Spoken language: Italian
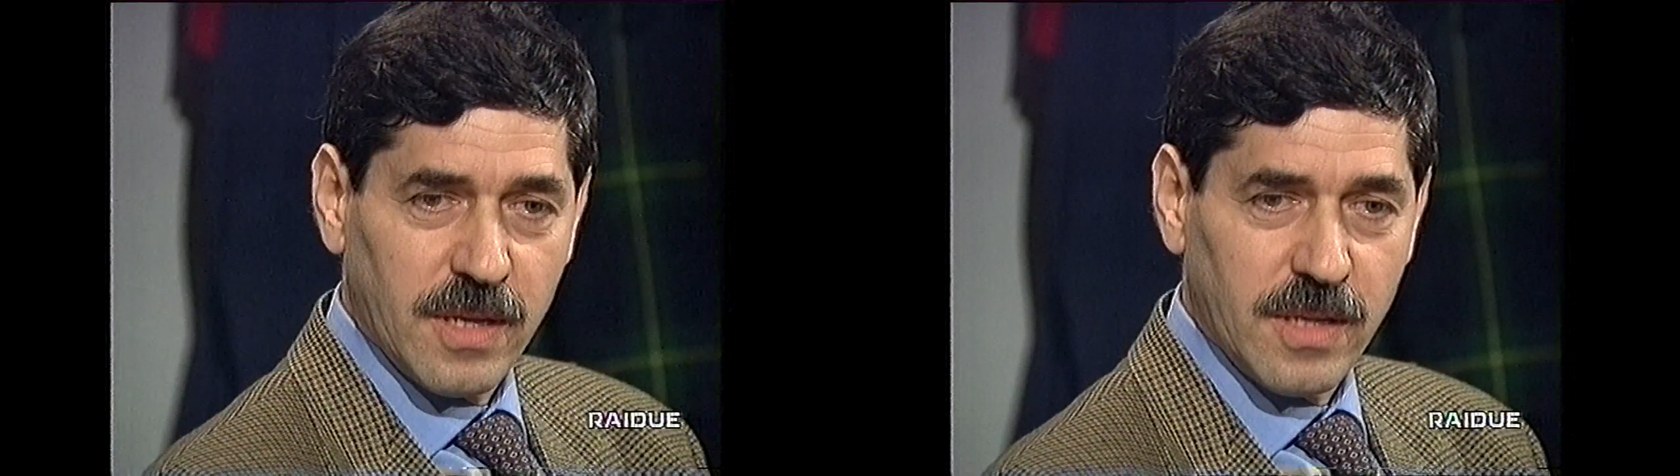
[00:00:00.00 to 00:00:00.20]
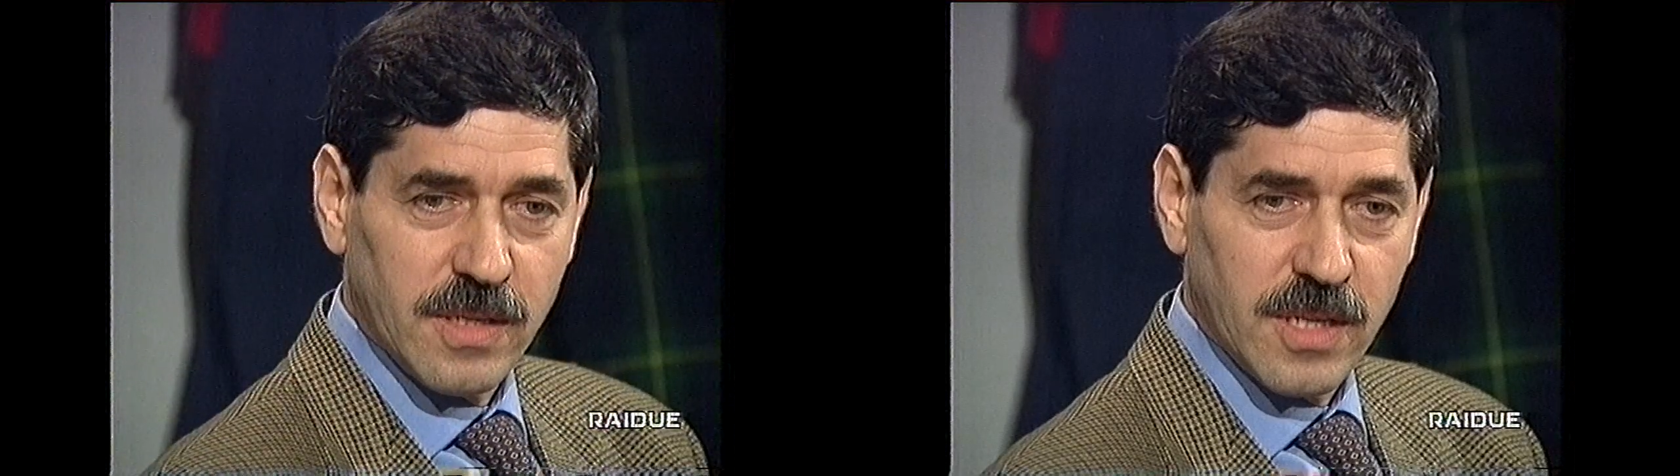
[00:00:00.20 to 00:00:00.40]

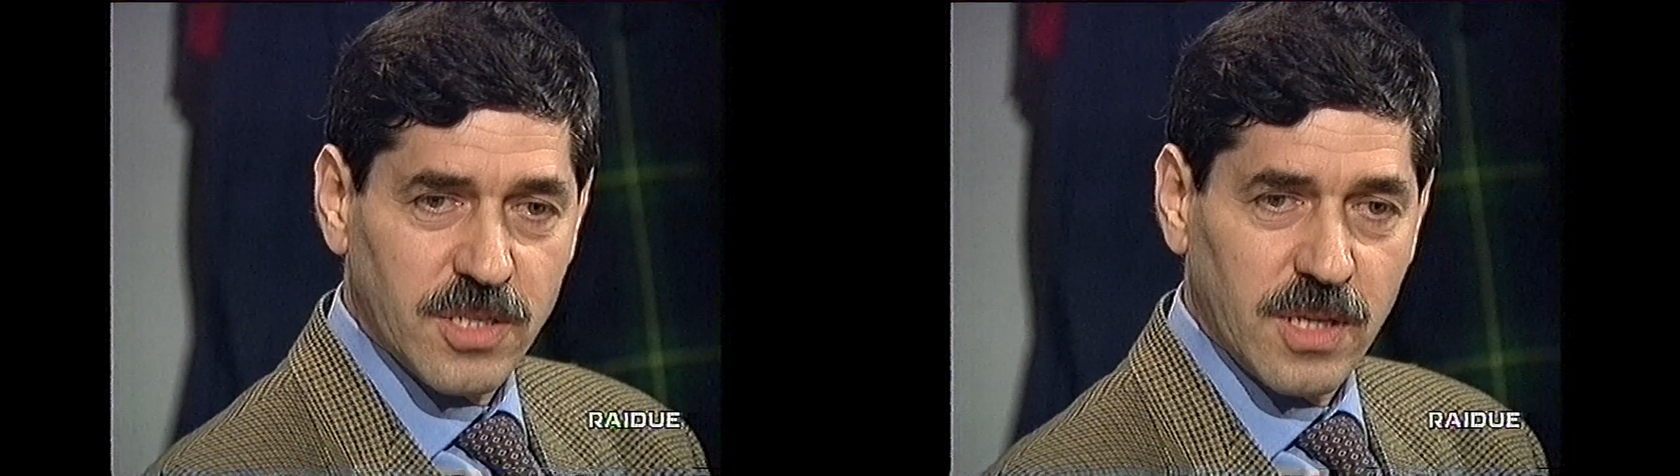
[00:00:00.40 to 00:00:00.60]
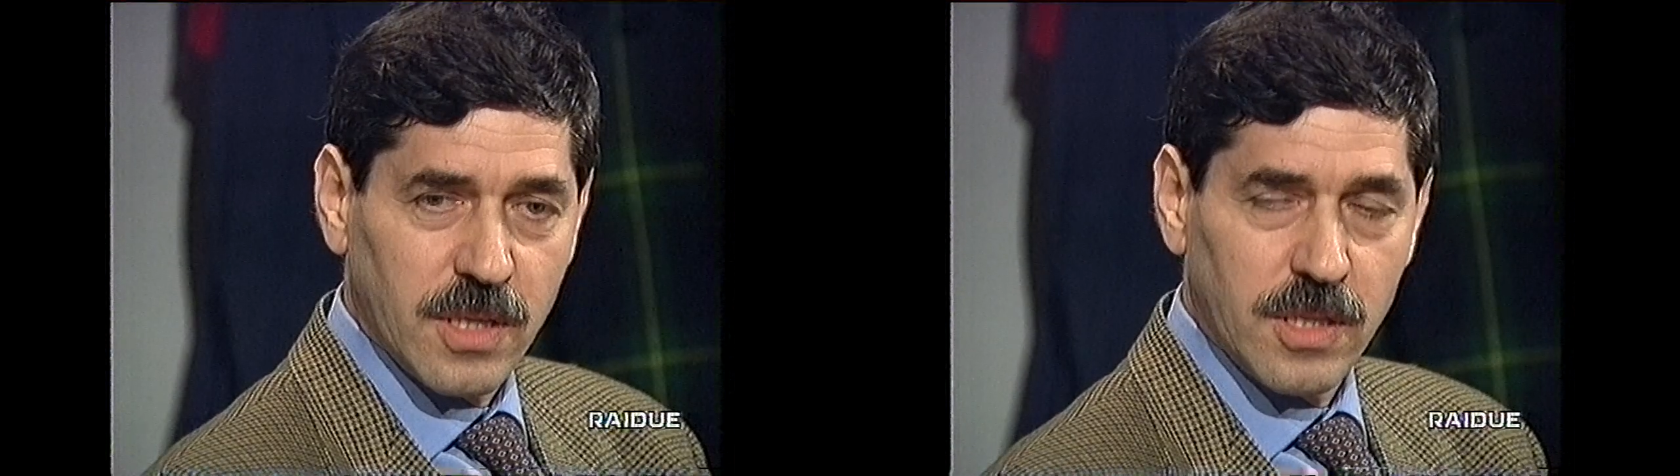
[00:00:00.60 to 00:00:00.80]
in
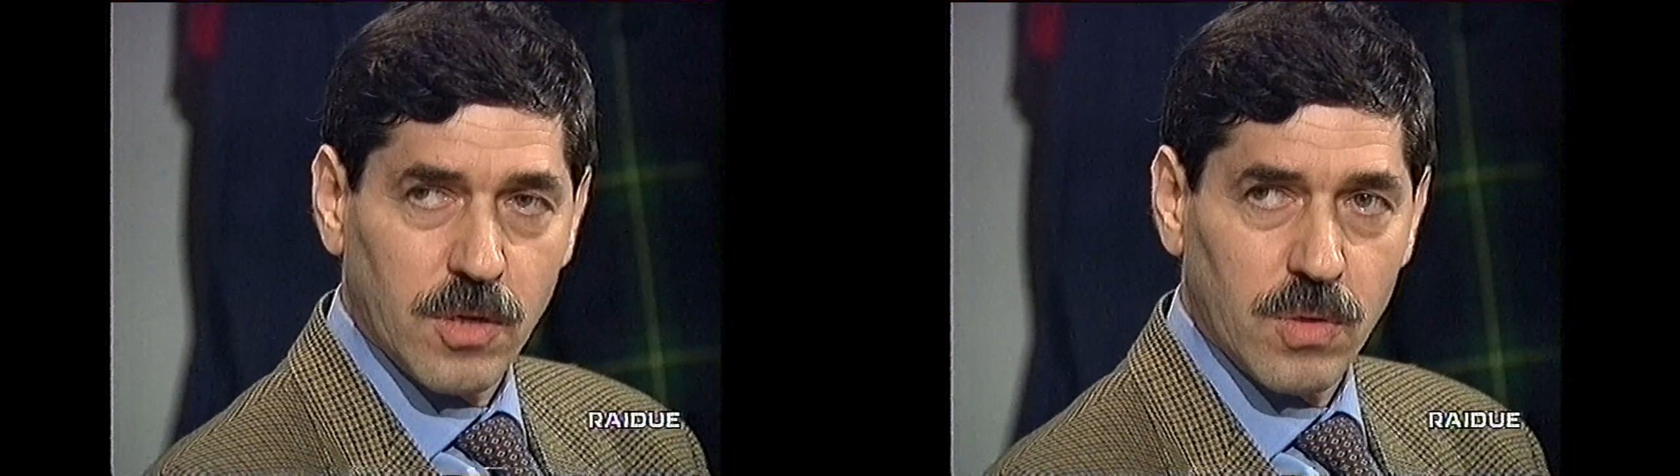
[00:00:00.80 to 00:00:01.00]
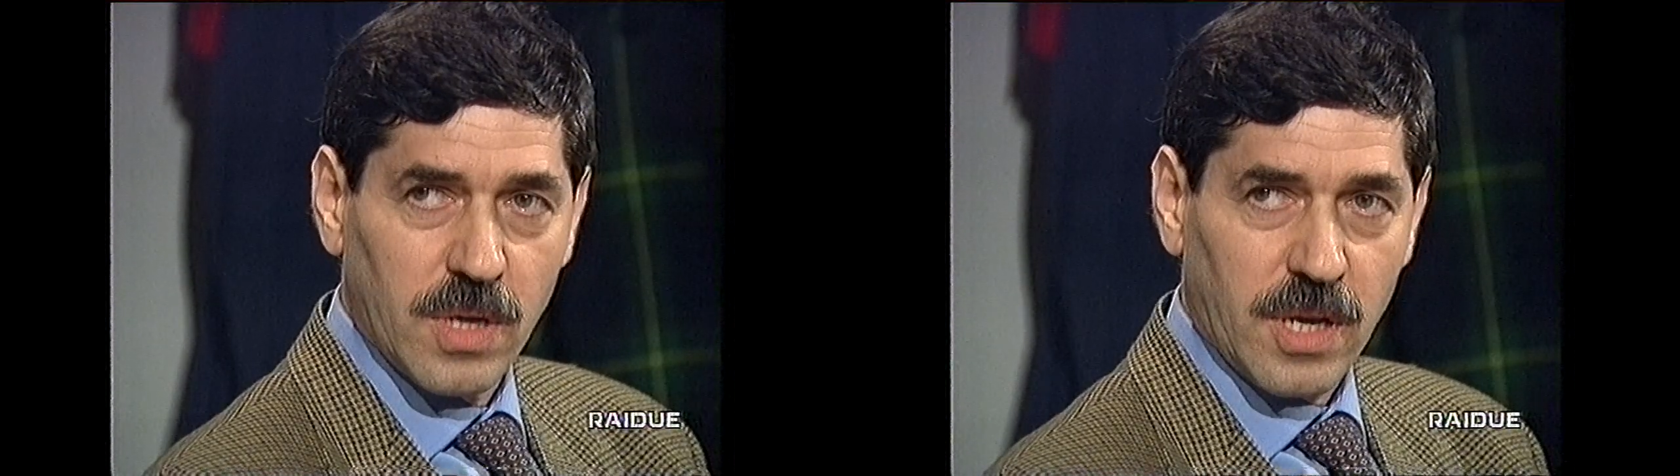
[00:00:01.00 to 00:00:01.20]
sede
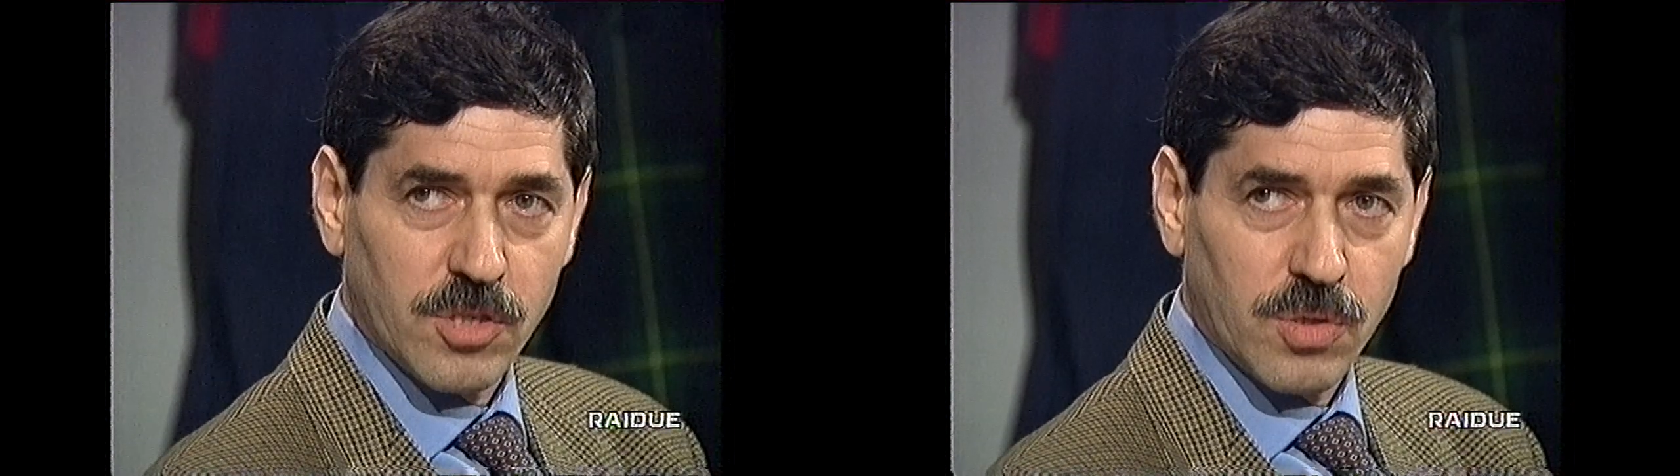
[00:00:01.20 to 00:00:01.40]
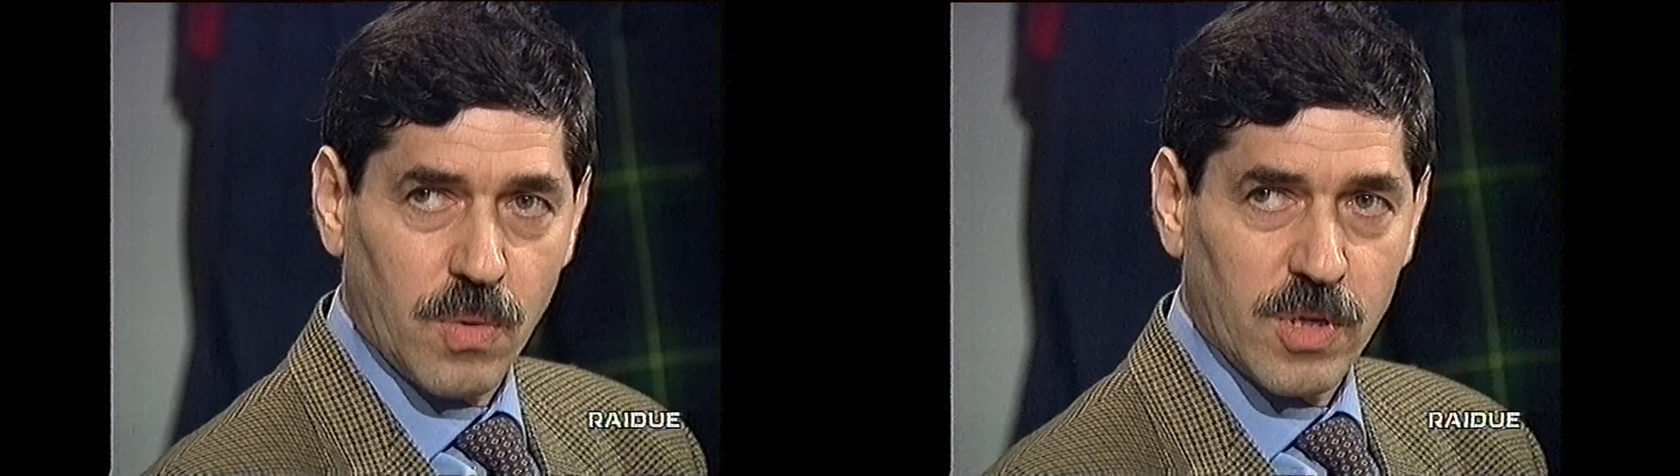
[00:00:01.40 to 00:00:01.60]
di
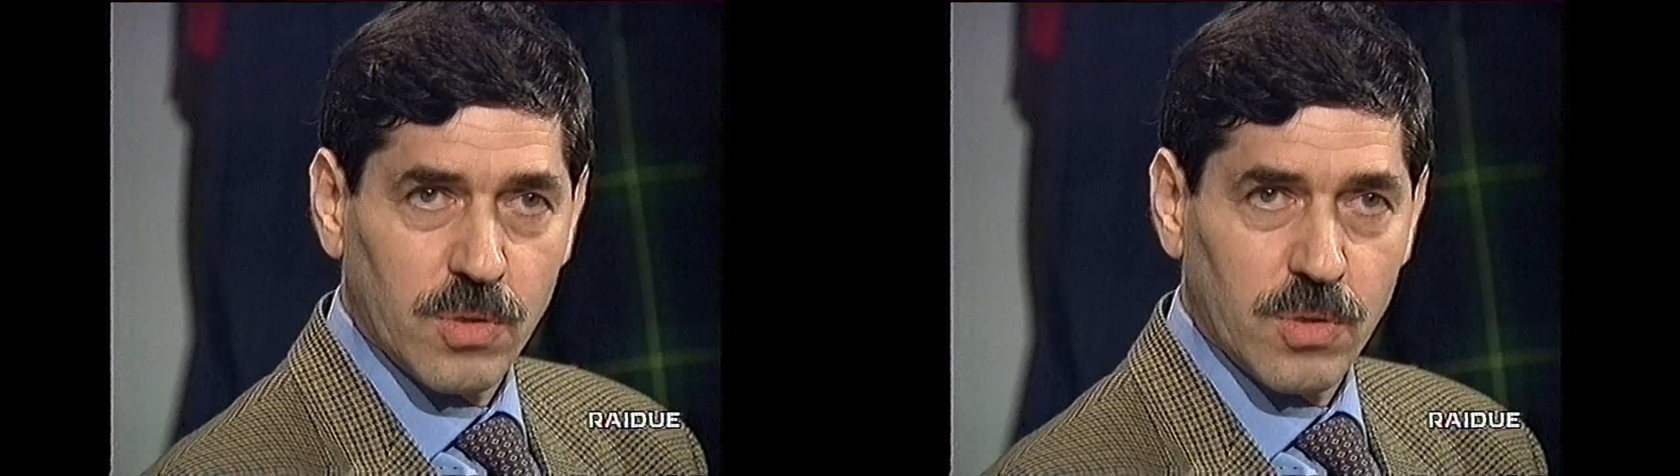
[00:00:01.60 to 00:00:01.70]
congresso,